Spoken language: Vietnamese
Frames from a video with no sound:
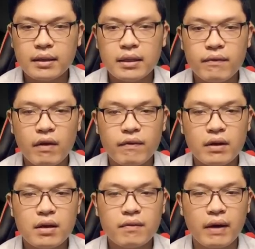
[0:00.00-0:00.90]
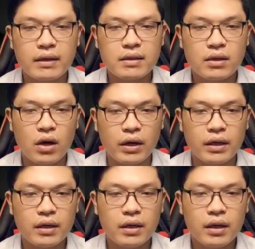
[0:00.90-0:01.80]
nhìn về phía Khương Vạn Sơn hỏi:
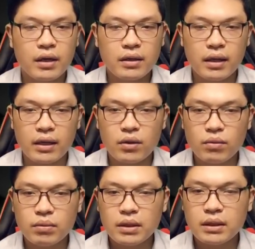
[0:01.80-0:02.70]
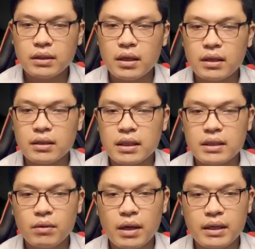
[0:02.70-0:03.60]
"Thế thúc, nhưng trên chiếu